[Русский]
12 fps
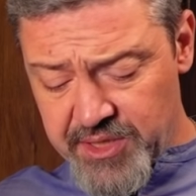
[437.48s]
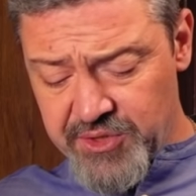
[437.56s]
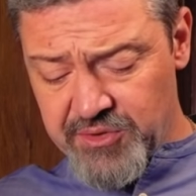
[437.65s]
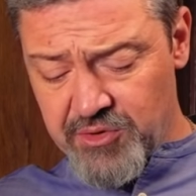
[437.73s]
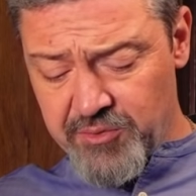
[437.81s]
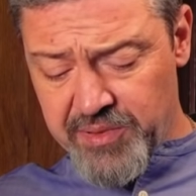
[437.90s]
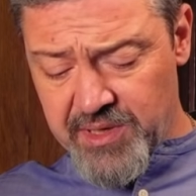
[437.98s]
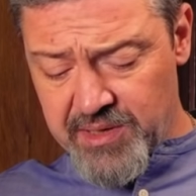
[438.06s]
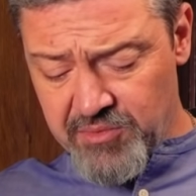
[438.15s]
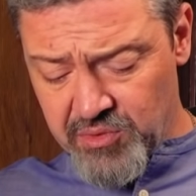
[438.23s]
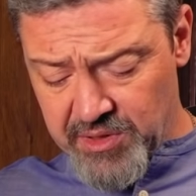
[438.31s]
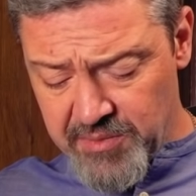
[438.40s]
качество ее
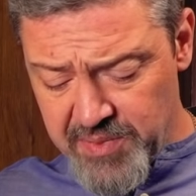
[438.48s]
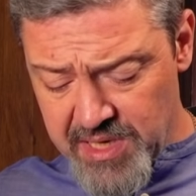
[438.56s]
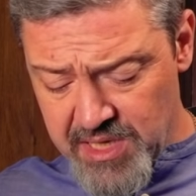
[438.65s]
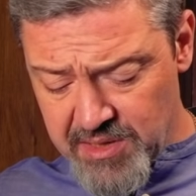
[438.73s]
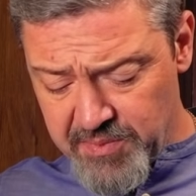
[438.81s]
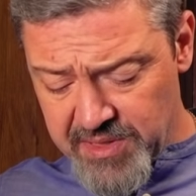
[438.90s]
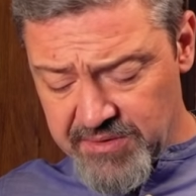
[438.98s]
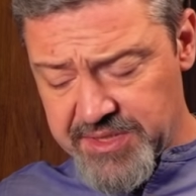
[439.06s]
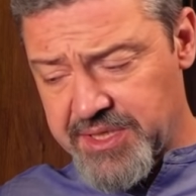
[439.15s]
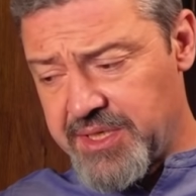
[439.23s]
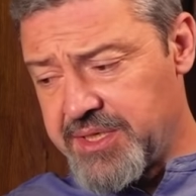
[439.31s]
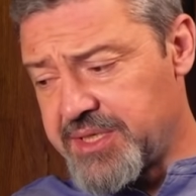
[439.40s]
проработки. Передняя
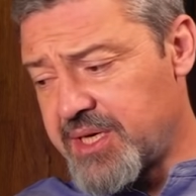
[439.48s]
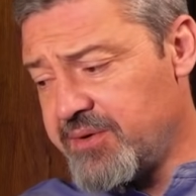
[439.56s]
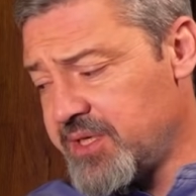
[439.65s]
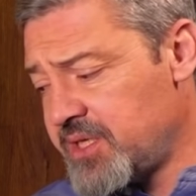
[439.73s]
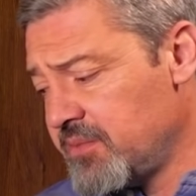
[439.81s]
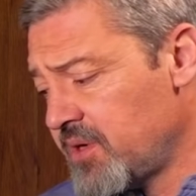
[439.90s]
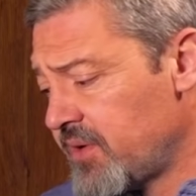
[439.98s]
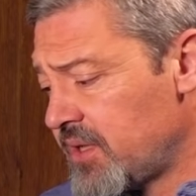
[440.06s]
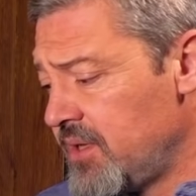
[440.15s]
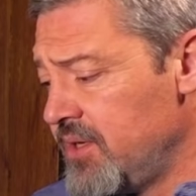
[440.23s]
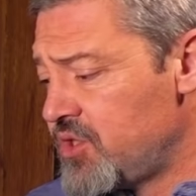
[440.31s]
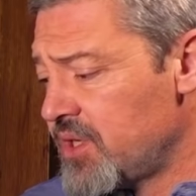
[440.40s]
подвеска независимая, в
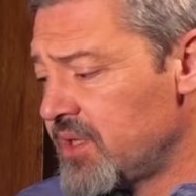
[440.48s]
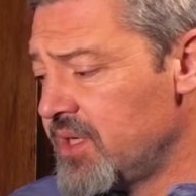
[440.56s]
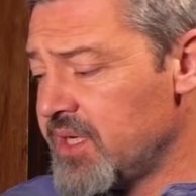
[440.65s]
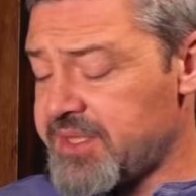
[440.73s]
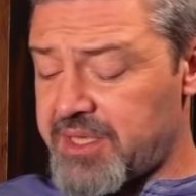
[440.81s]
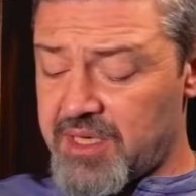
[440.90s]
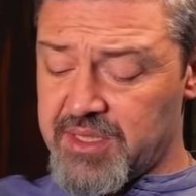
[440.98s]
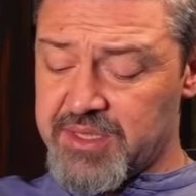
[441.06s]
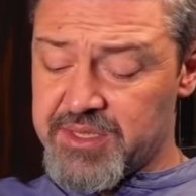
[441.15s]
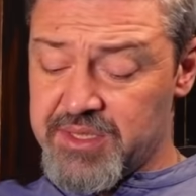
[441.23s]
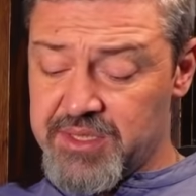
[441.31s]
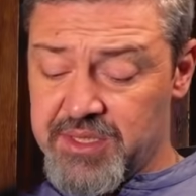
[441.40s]
отличие от
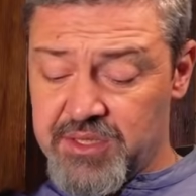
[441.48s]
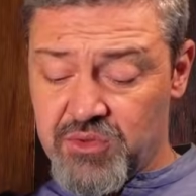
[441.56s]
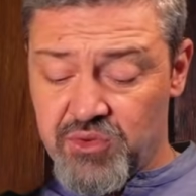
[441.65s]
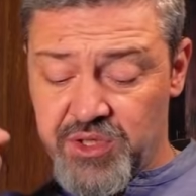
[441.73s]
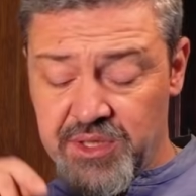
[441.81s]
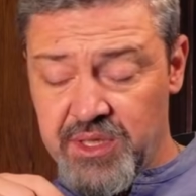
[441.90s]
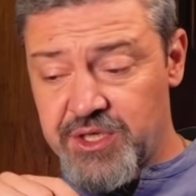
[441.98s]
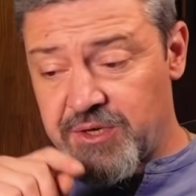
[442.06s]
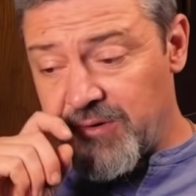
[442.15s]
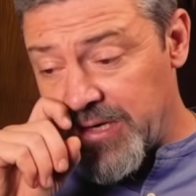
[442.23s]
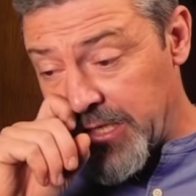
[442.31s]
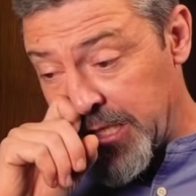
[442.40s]
ГАЗ-13, здесь уже нет
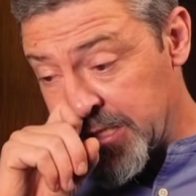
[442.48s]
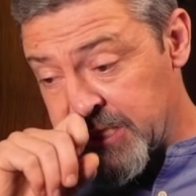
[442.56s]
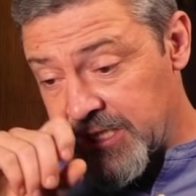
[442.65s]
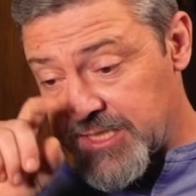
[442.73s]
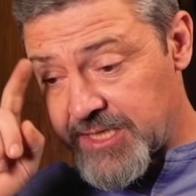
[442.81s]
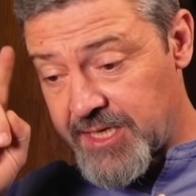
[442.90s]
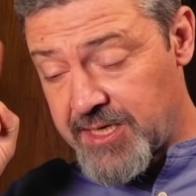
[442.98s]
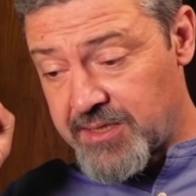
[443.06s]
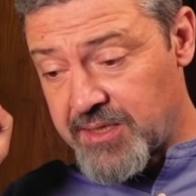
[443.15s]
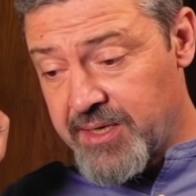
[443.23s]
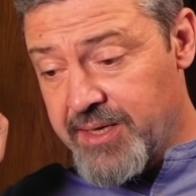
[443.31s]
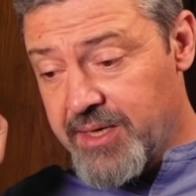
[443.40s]
шкварней, здесь
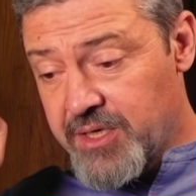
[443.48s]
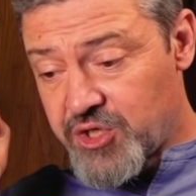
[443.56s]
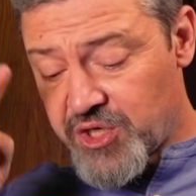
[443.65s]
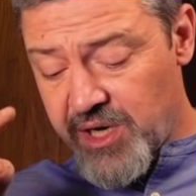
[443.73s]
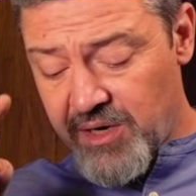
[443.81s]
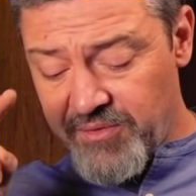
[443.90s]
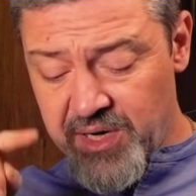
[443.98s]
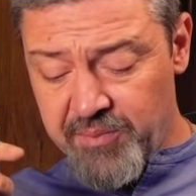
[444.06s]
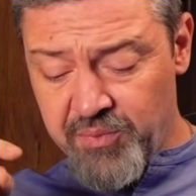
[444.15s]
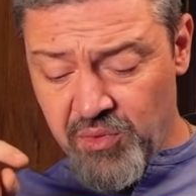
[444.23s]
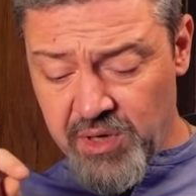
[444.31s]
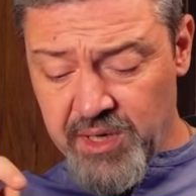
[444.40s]
стоят шаровые
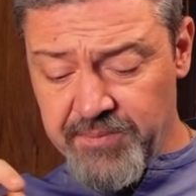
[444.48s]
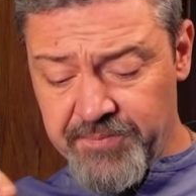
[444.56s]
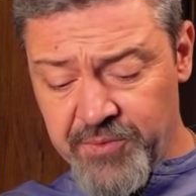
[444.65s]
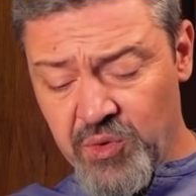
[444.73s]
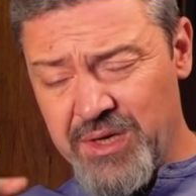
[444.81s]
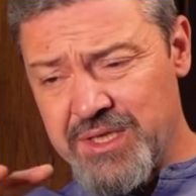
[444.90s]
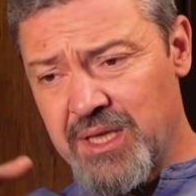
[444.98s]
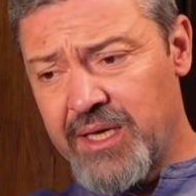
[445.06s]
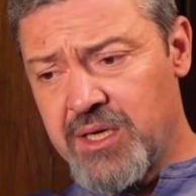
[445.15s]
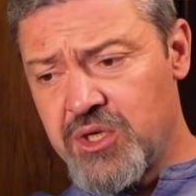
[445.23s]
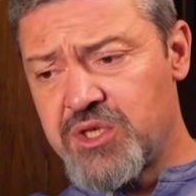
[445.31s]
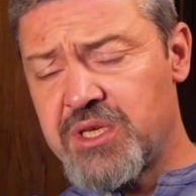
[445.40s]
опоры, но
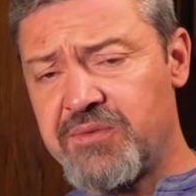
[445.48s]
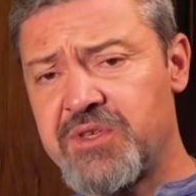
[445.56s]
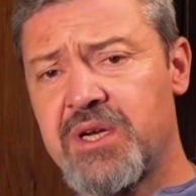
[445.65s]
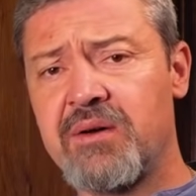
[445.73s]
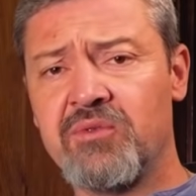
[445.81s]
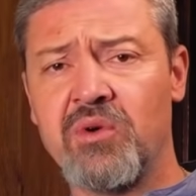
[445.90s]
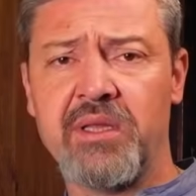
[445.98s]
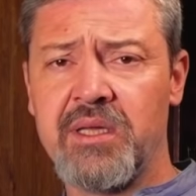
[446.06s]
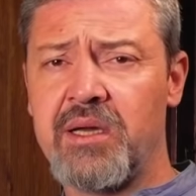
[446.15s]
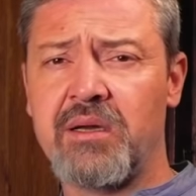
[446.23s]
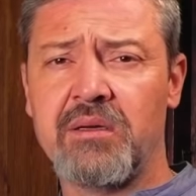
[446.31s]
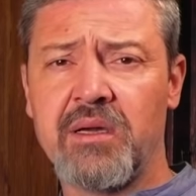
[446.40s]
идеологически все равно
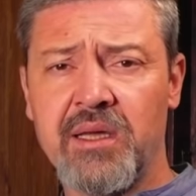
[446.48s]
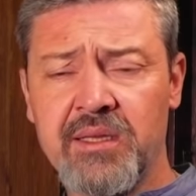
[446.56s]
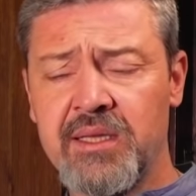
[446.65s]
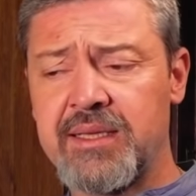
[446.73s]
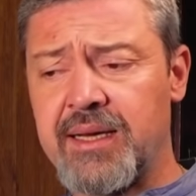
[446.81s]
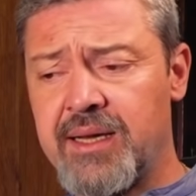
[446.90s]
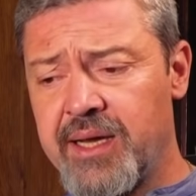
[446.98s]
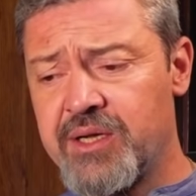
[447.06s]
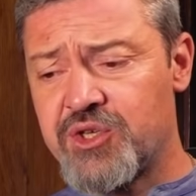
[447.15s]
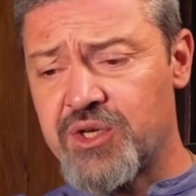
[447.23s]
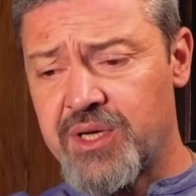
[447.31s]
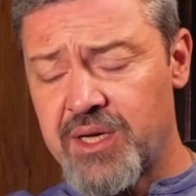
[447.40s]
она, она
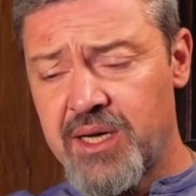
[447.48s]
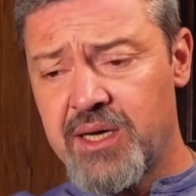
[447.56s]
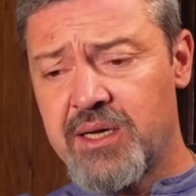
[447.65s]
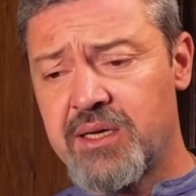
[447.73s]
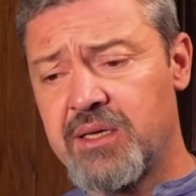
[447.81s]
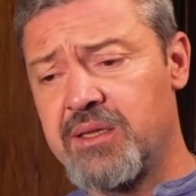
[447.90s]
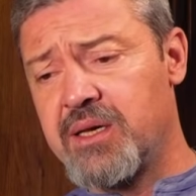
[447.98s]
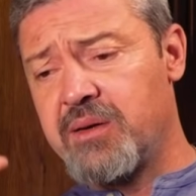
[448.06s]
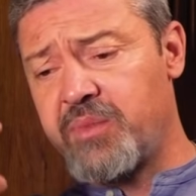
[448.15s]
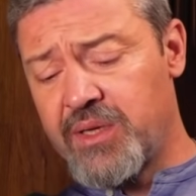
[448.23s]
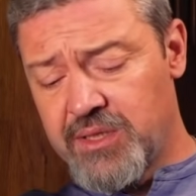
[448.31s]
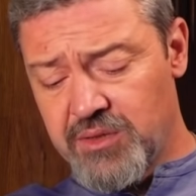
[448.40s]
такая же, как
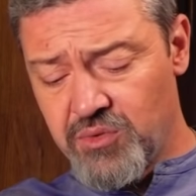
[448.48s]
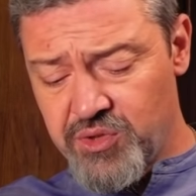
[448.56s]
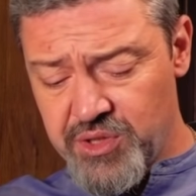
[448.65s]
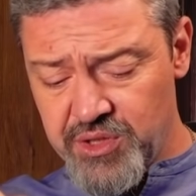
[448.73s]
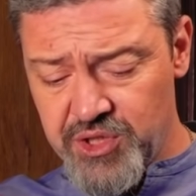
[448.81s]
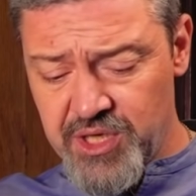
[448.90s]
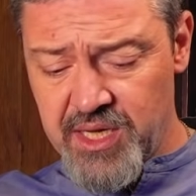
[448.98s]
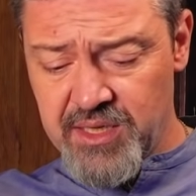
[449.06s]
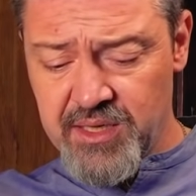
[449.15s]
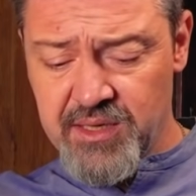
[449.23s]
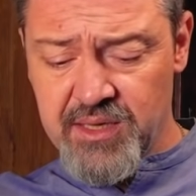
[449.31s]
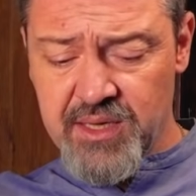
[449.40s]
на предыдущей «Чайке»